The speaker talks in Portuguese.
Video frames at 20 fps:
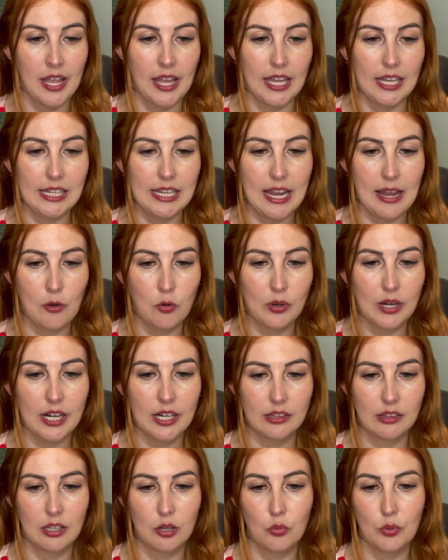Ele é um
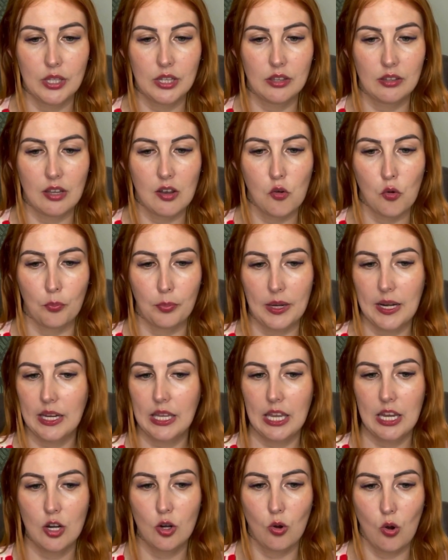cartão então para
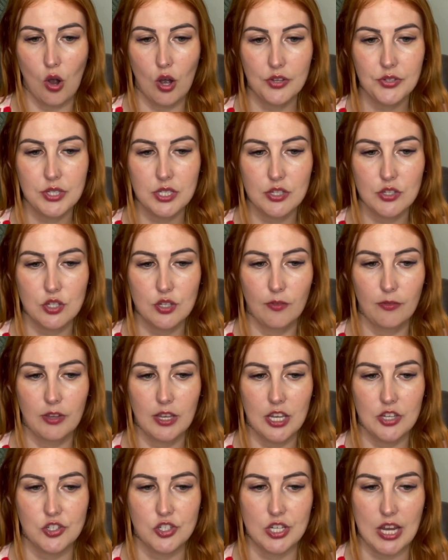quem gosta de
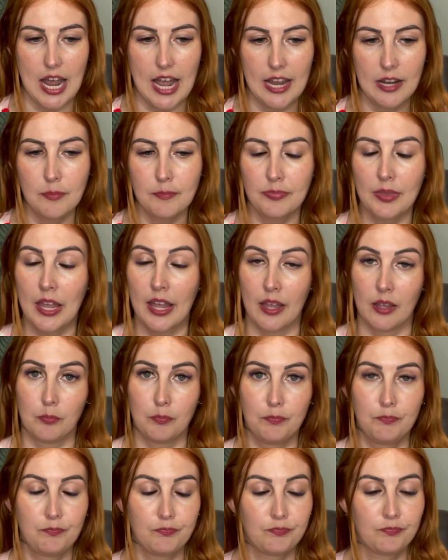viajar
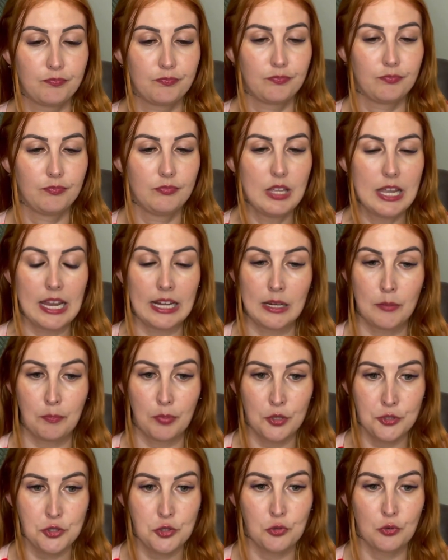ele
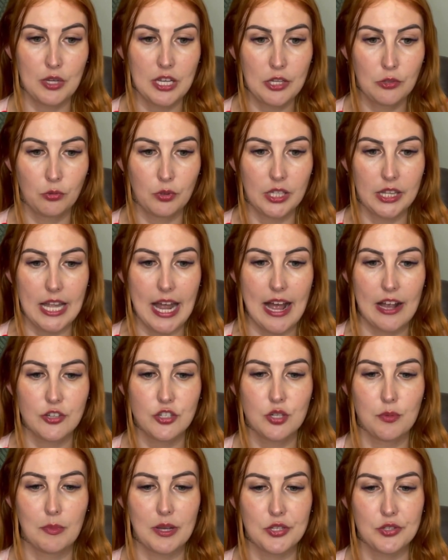possui
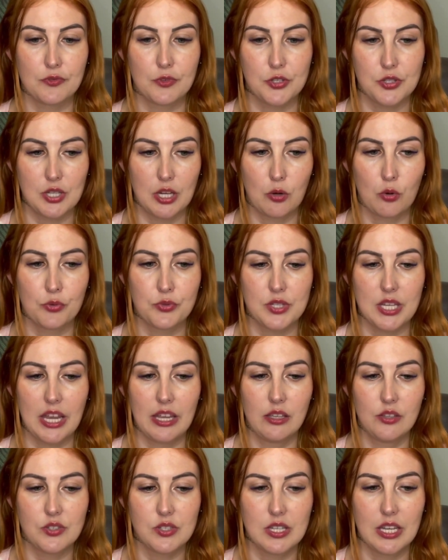anuidade, mas você
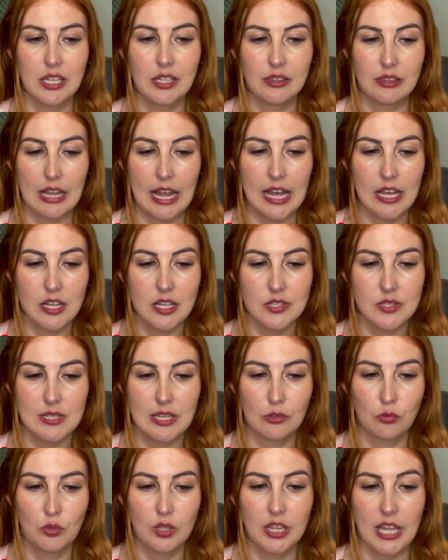consegue isentar
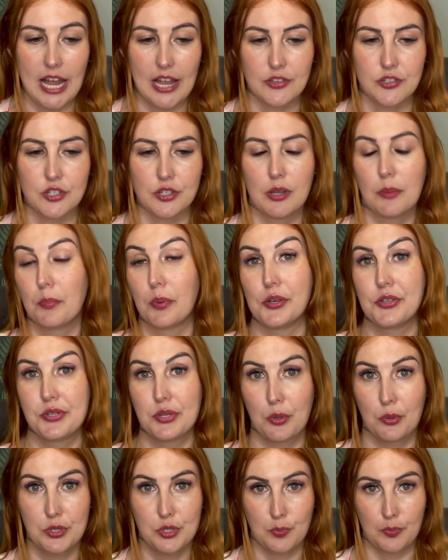essa anuidade. Depois
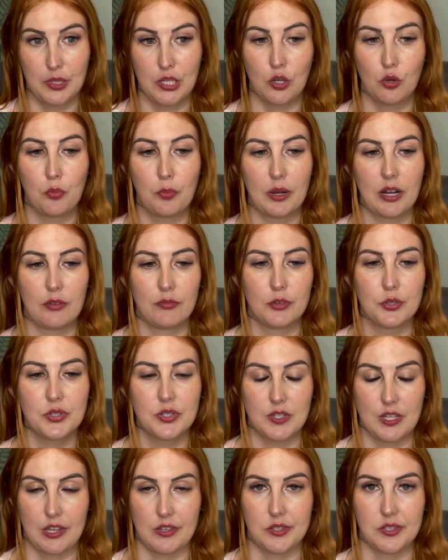eu explico para
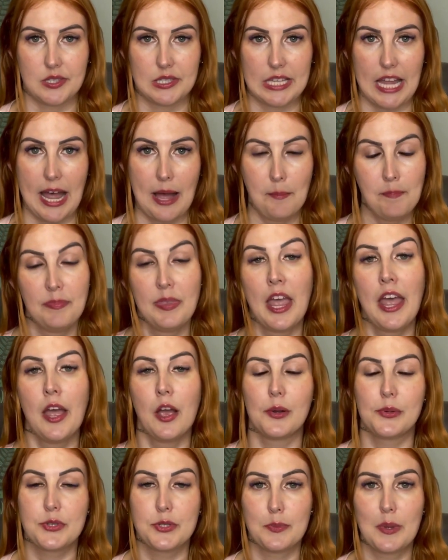vocês, tá?
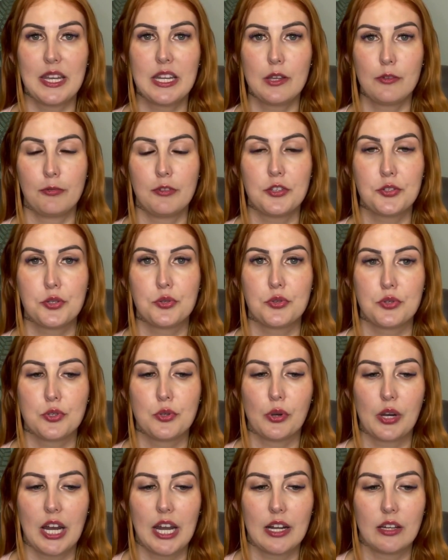Os benefícios
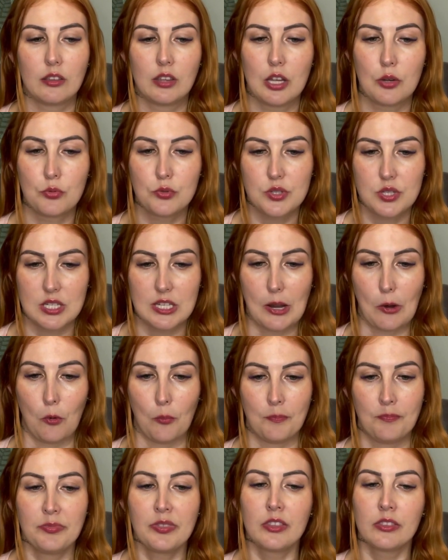do cartão são:
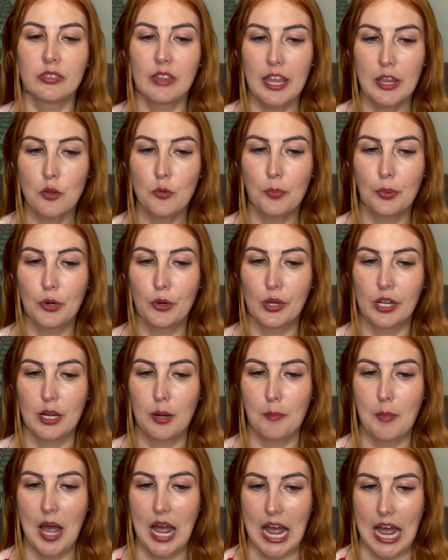tem o
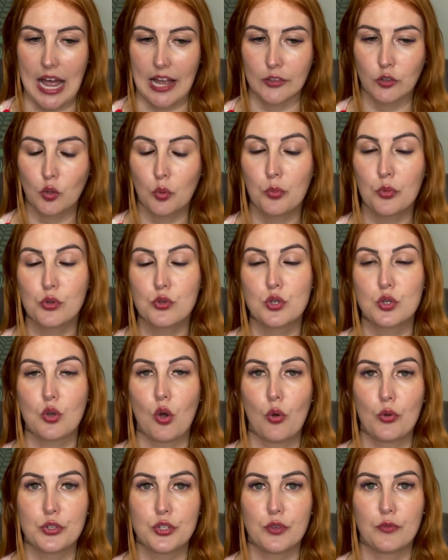programa Atomos,
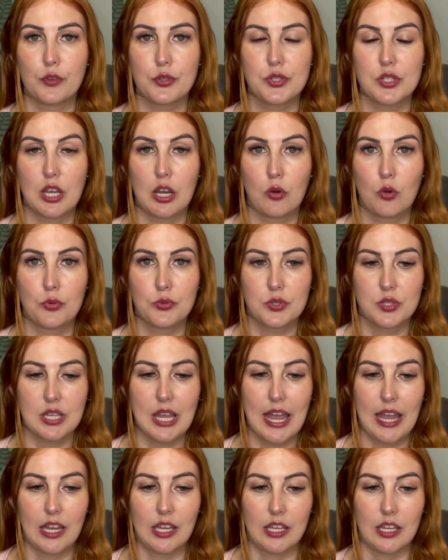onde você
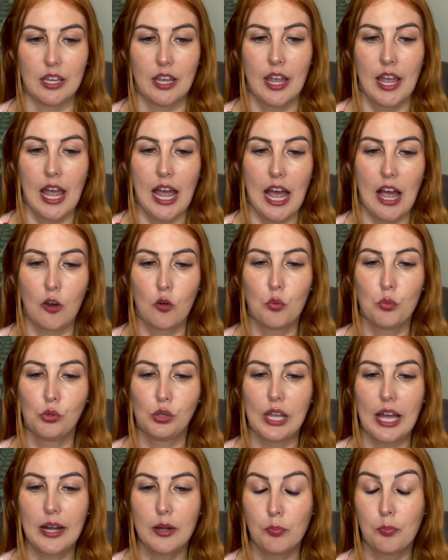consegue
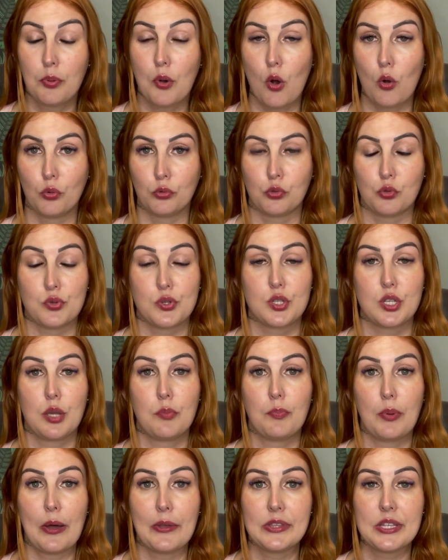acumular pontos que
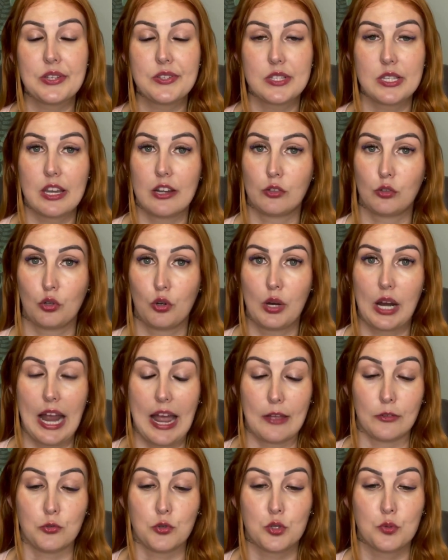podem ser
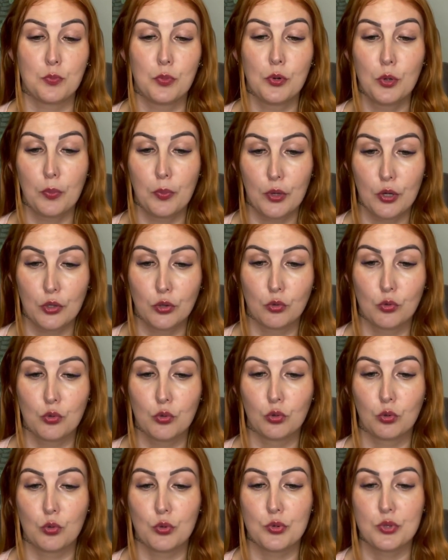trocados por
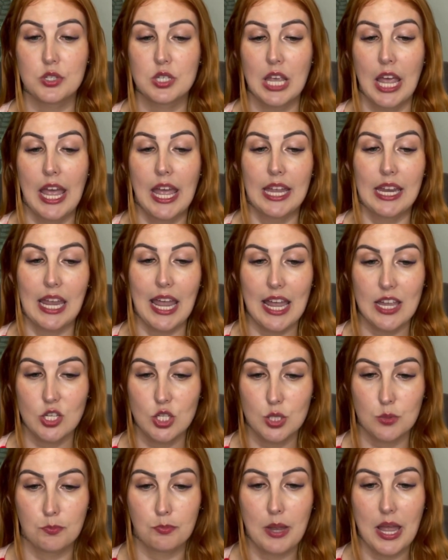produtos,
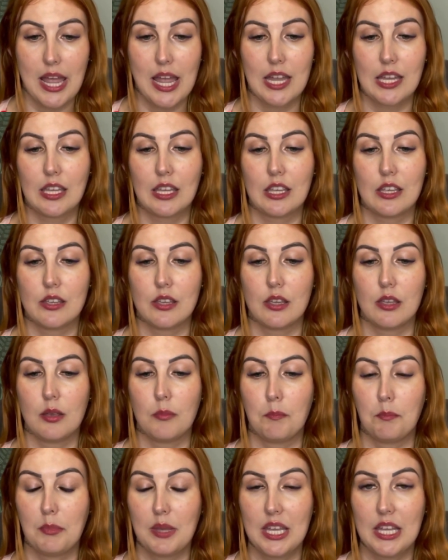cashback,
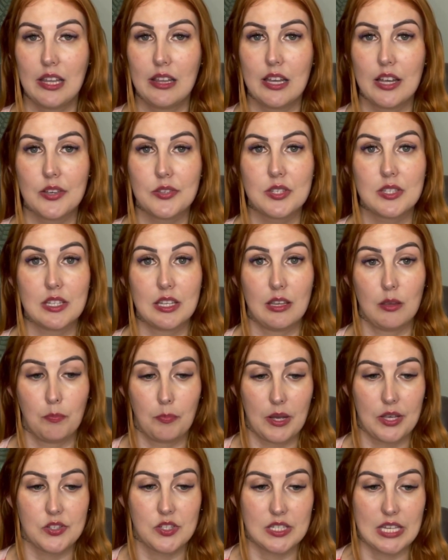milhas e
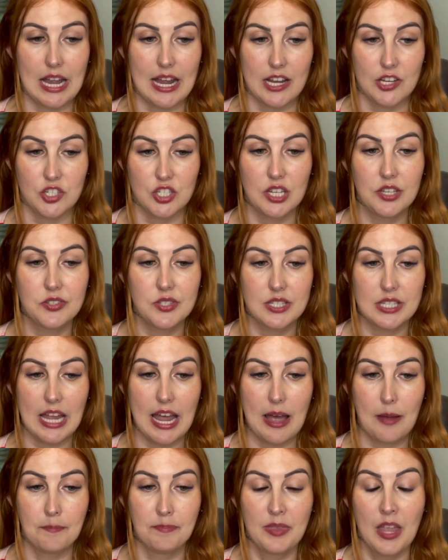passagens,
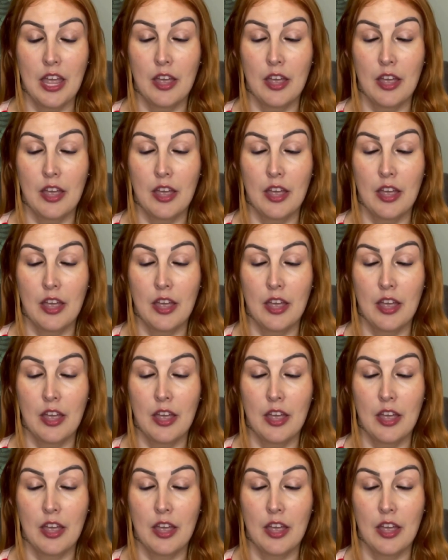tá?